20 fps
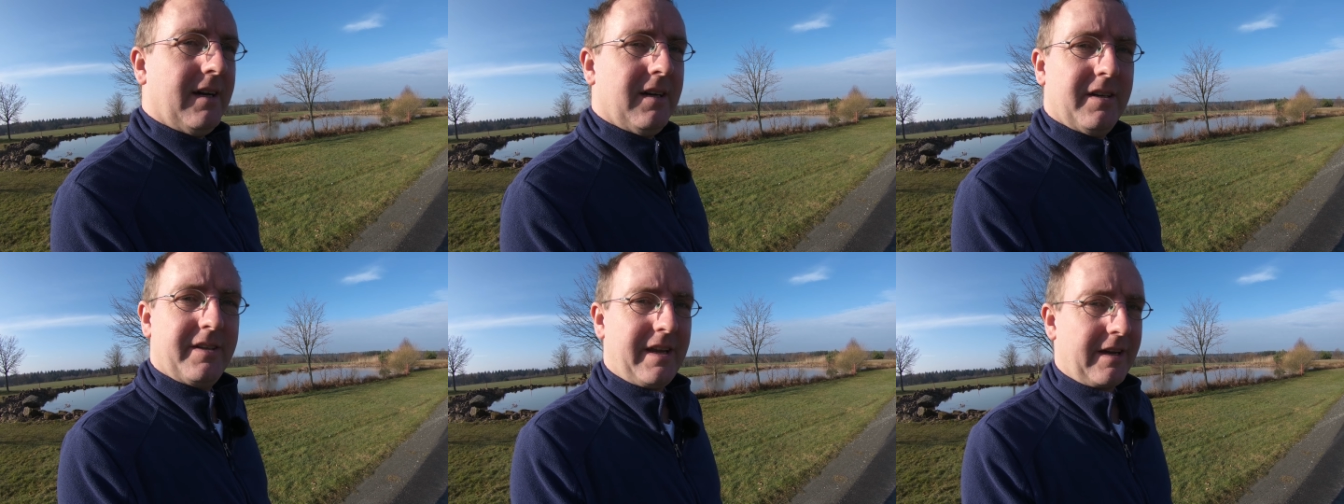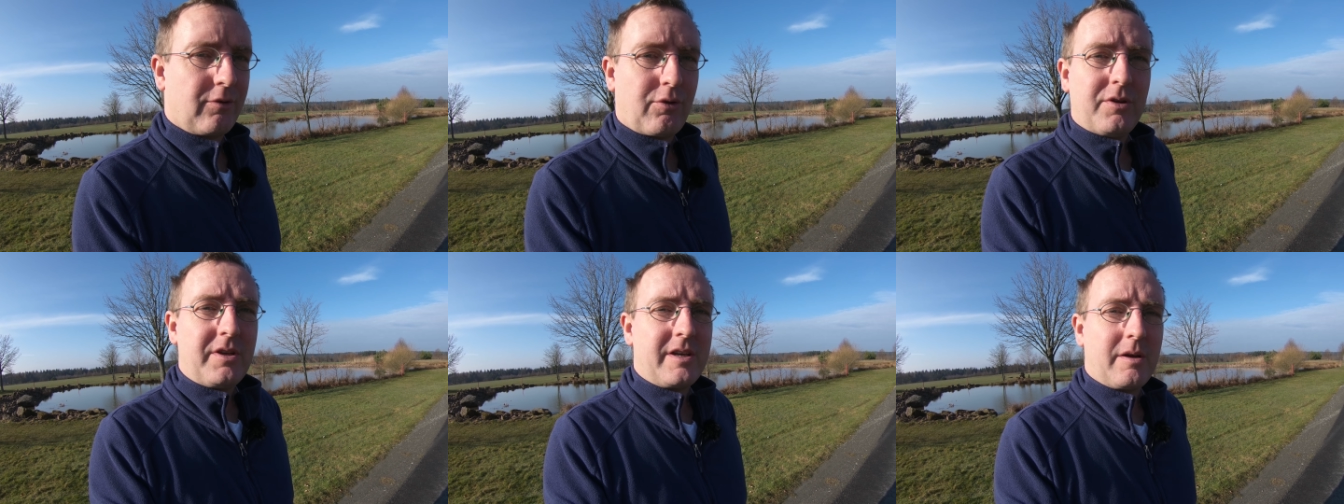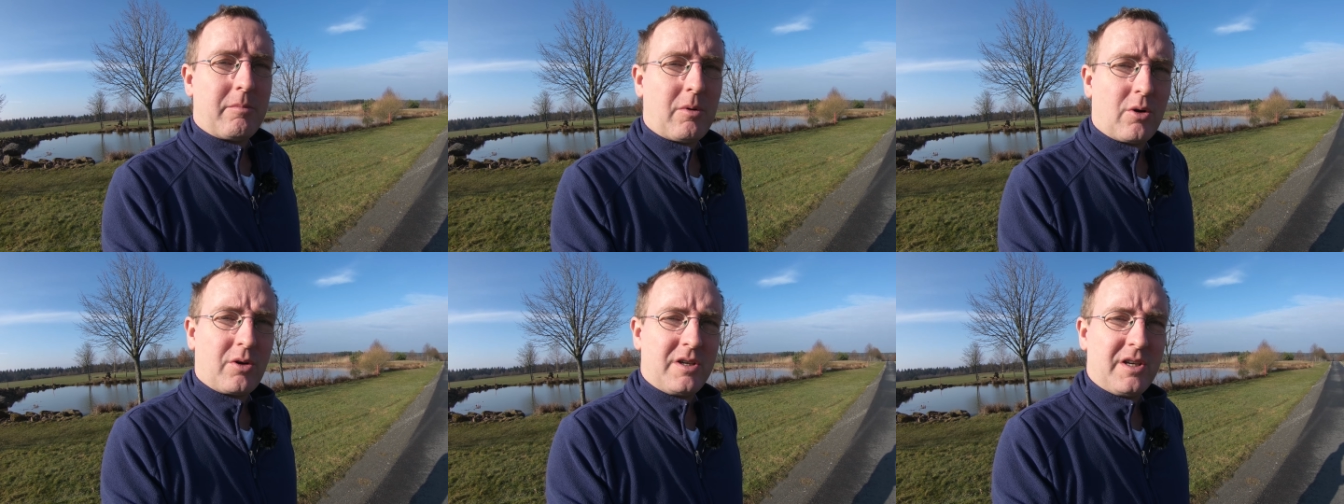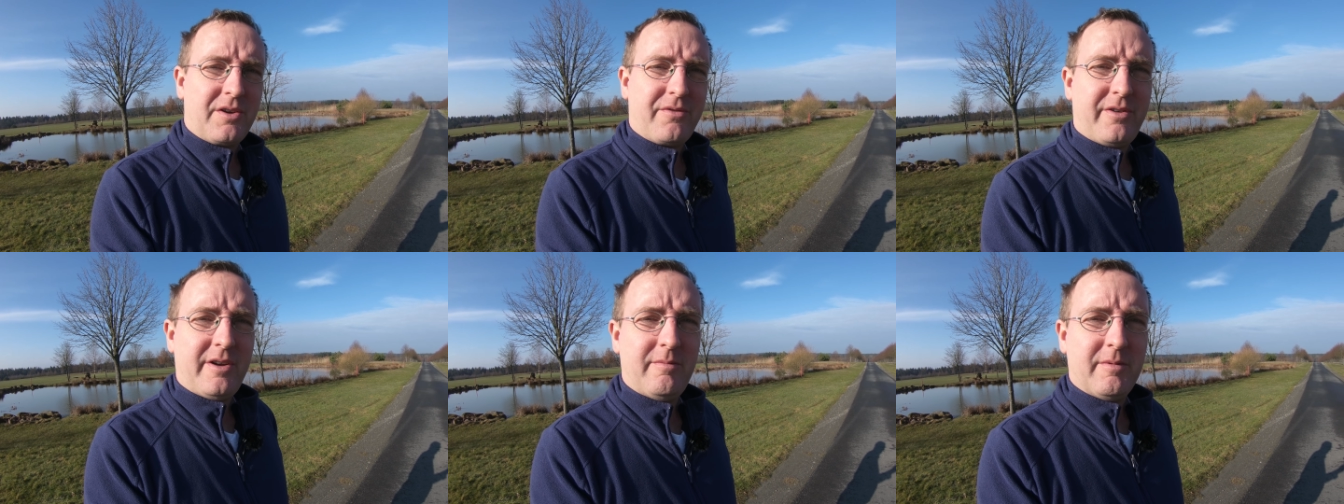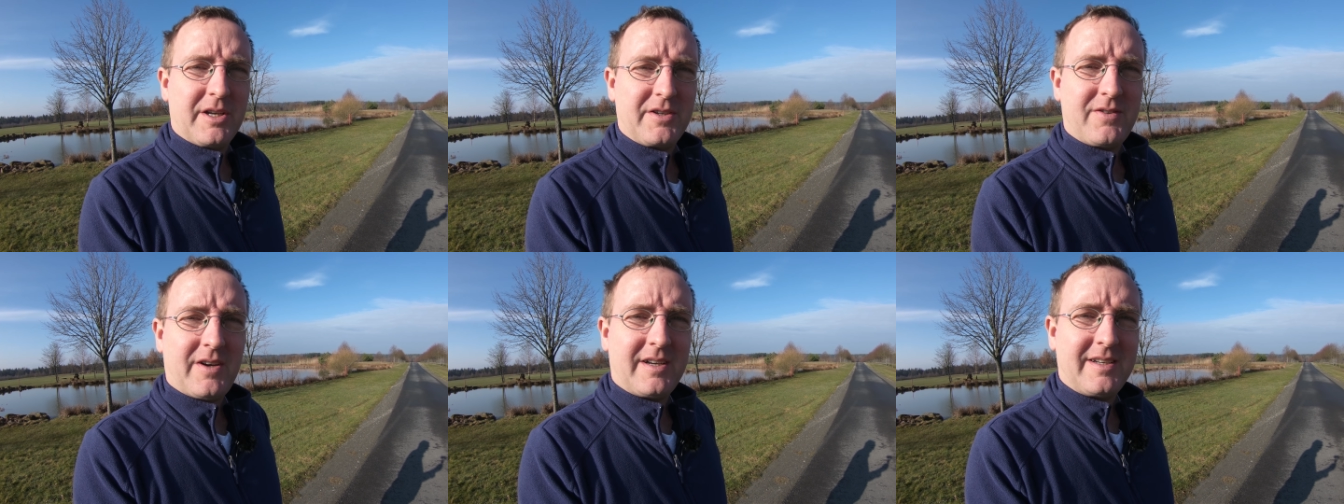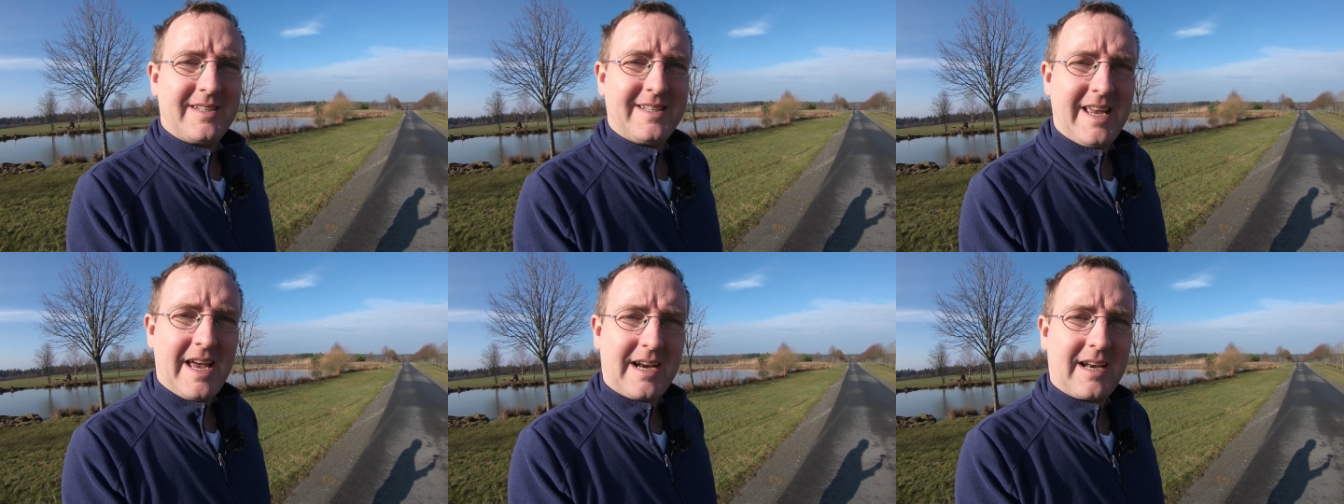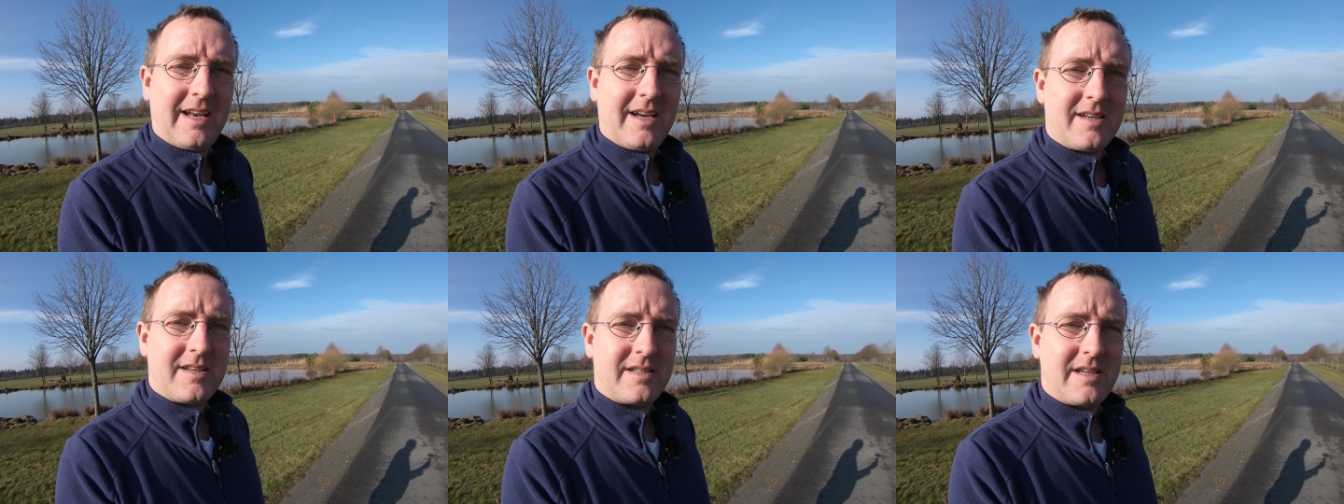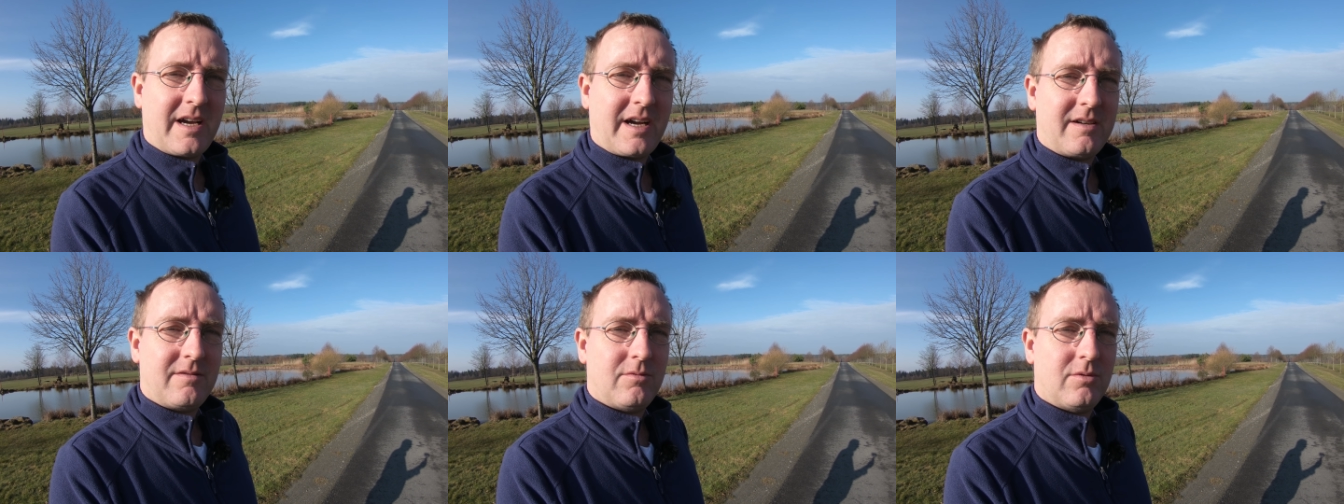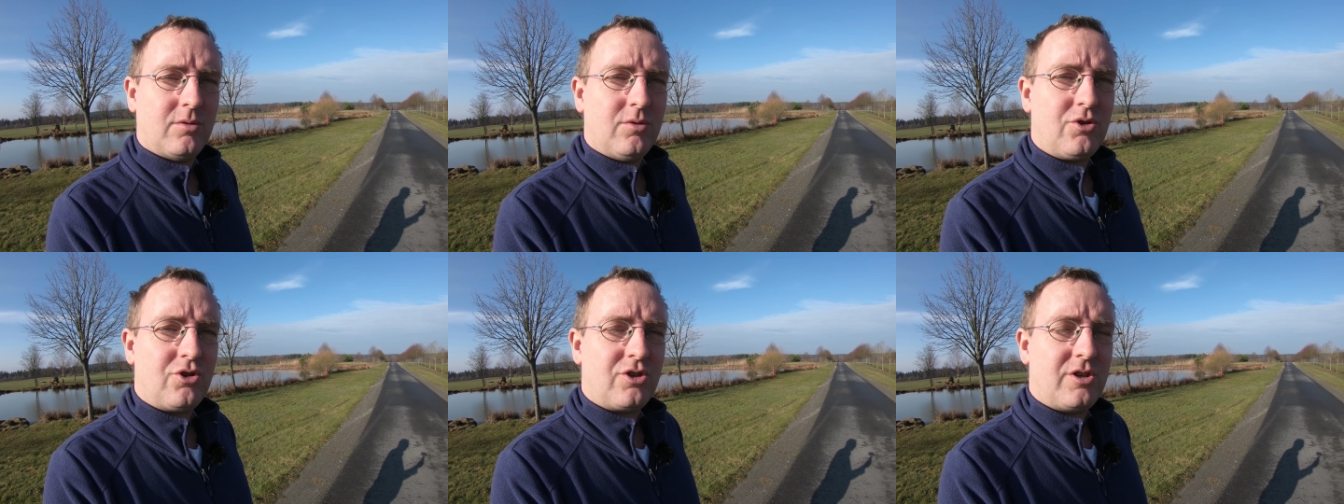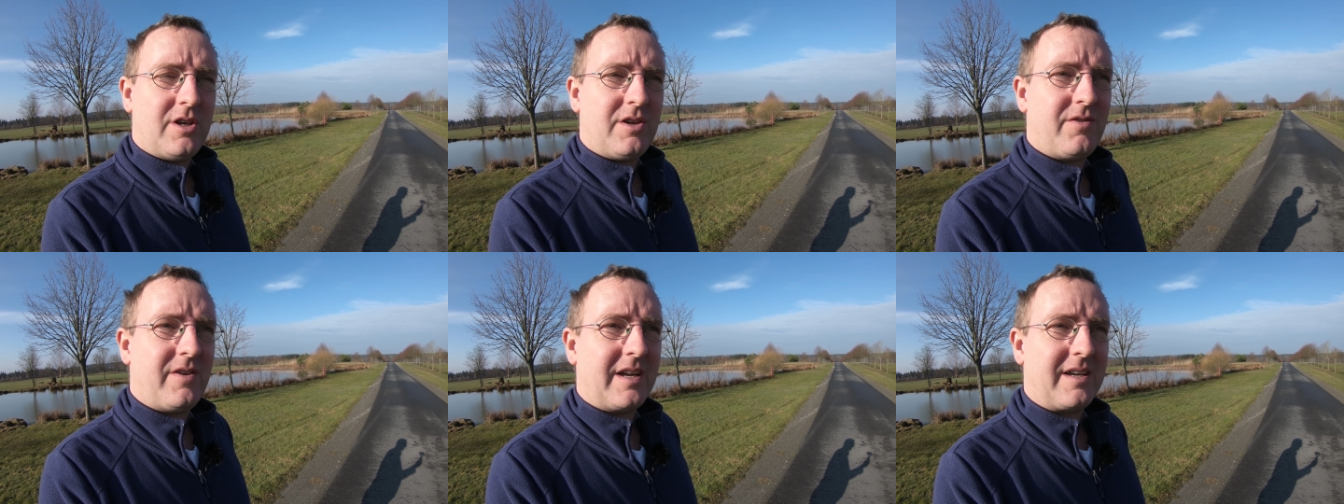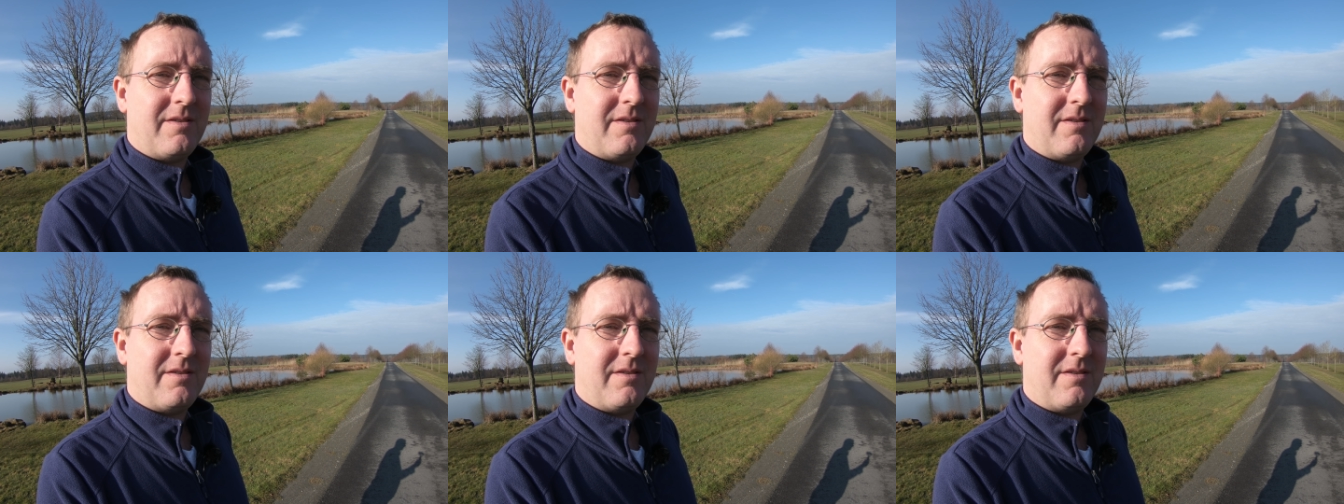Äh, da konnte ich aber auch nicht filmen, das war sehr glatt, sehr rutschig.